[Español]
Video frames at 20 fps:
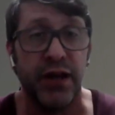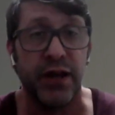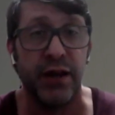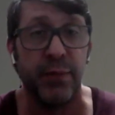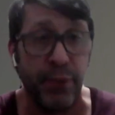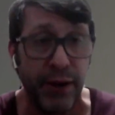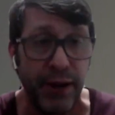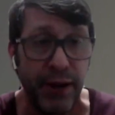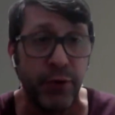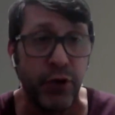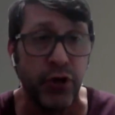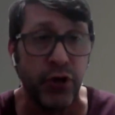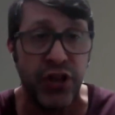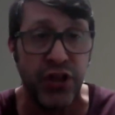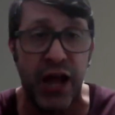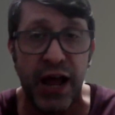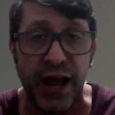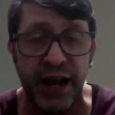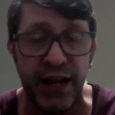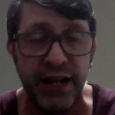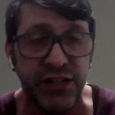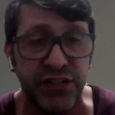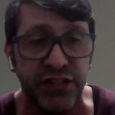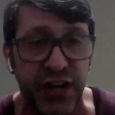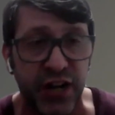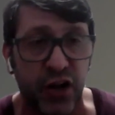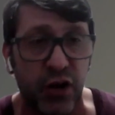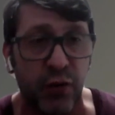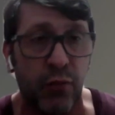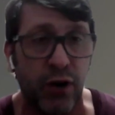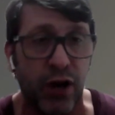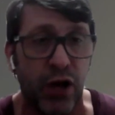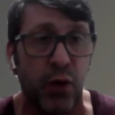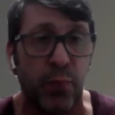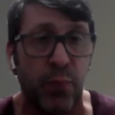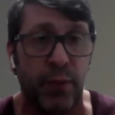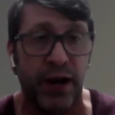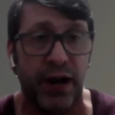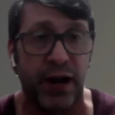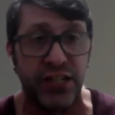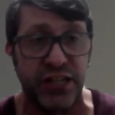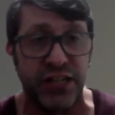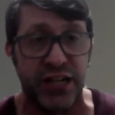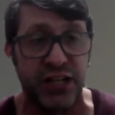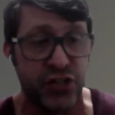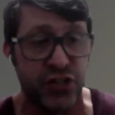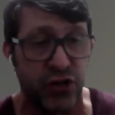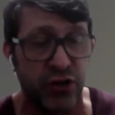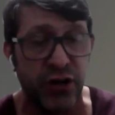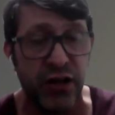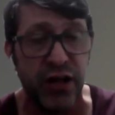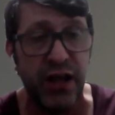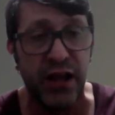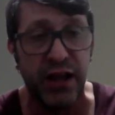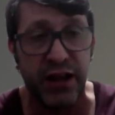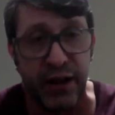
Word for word: el premio está en ser convocados para la selección